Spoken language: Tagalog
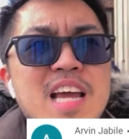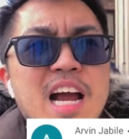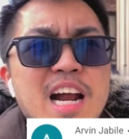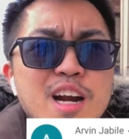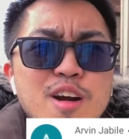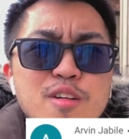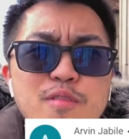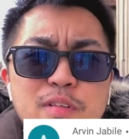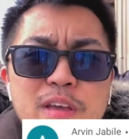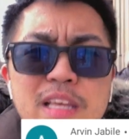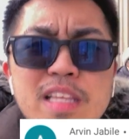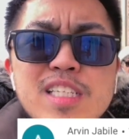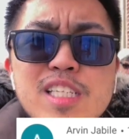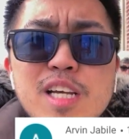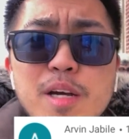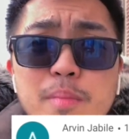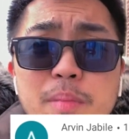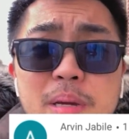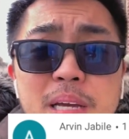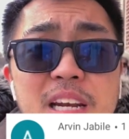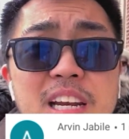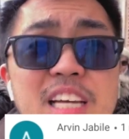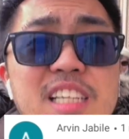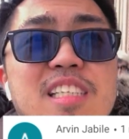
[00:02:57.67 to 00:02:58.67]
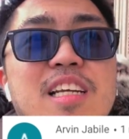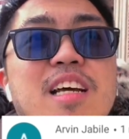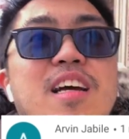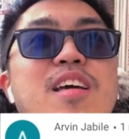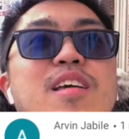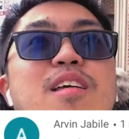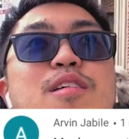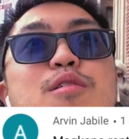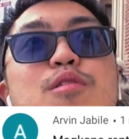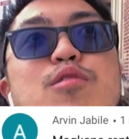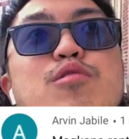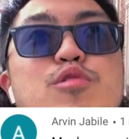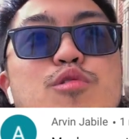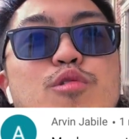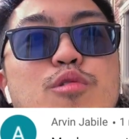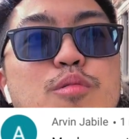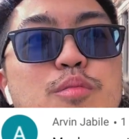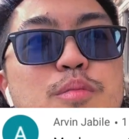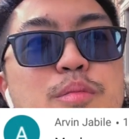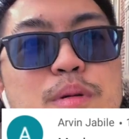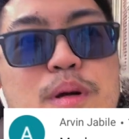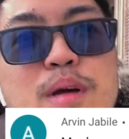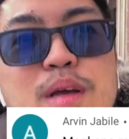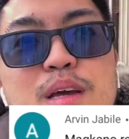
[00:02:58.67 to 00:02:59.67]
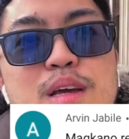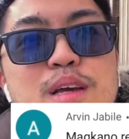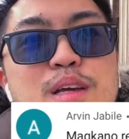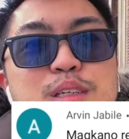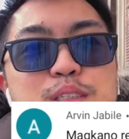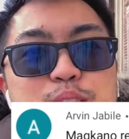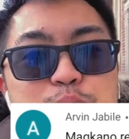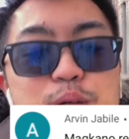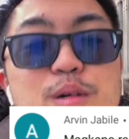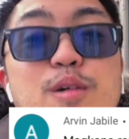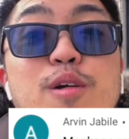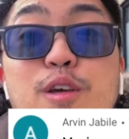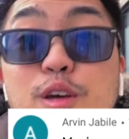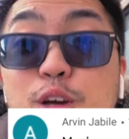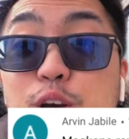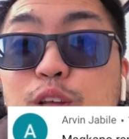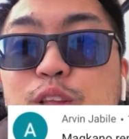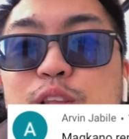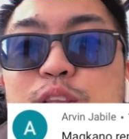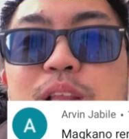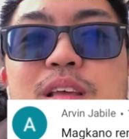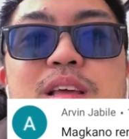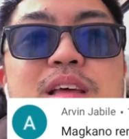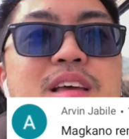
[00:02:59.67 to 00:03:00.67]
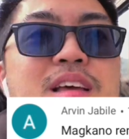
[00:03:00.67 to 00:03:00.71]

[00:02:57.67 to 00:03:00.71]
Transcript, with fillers: Arvin Jabile sa YouTube. So, yun.